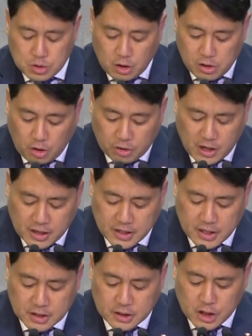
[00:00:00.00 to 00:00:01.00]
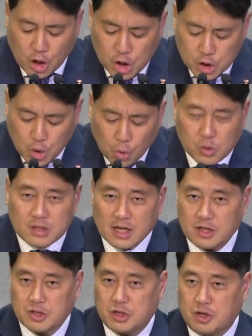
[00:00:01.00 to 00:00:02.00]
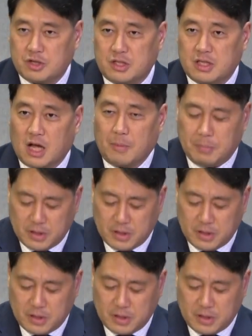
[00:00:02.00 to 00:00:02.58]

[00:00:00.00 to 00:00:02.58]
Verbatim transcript: 혈, 언약이 그 혈통을 따라서 이어진다.